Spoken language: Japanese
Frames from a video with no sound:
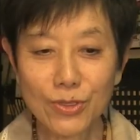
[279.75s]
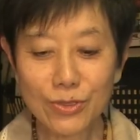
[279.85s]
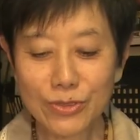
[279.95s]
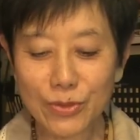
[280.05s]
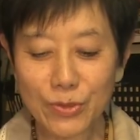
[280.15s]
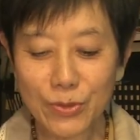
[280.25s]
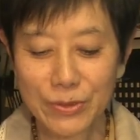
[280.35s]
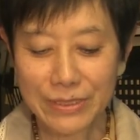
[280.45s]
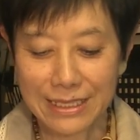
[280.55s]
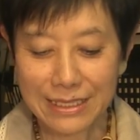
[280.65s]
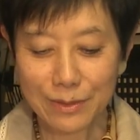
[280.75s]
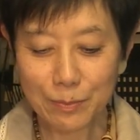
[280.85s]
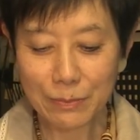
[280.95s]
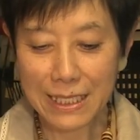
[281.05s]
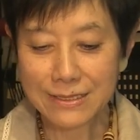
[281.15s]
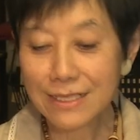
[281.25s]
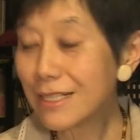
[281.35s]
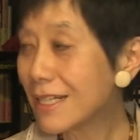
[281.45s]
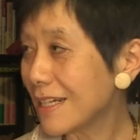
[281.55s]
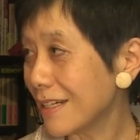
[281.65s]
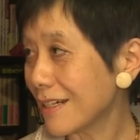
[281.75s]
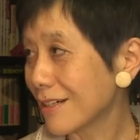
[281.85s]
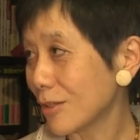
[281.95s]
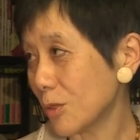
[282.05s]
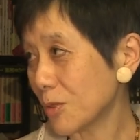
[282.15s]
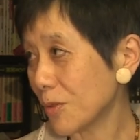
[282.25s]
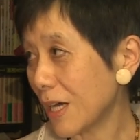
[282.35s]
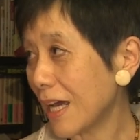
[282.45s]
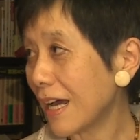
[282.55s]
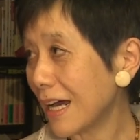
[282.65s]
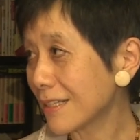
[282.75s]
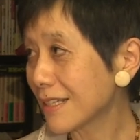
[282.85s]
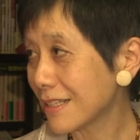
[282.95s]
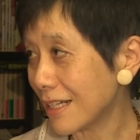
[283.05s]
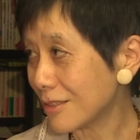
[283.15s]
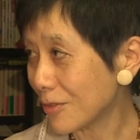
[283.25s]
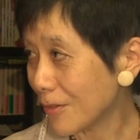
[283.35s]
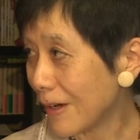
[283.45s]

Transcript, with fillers: とそこでまずいことがあったの